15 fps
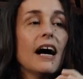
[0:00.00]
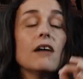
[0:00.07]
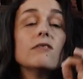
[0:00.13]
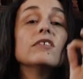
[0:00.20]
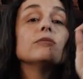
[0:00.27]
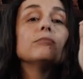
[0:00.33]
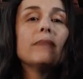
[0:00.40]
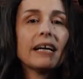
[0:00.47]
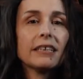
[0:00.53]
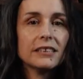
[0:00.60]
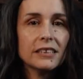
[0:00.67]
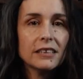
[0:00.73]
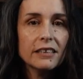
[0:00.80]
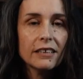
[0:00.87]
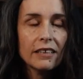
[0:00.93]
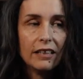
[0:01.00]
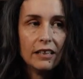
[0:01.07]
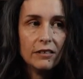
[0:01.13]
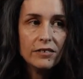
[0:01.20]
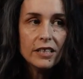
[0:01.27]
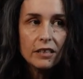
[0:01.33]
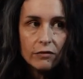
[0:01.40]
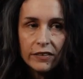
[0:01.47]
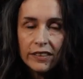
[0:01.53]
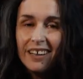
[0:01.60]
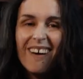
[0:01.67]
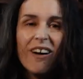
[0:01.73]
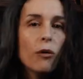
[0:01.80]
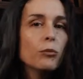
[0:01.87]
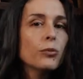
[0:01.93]
Avant de partir, la vie elle fait
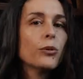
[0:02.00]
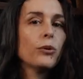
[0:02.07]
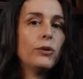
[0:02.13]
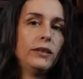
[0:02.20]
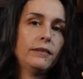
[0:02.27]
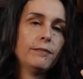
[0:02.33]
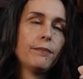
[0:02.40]
grand bruit.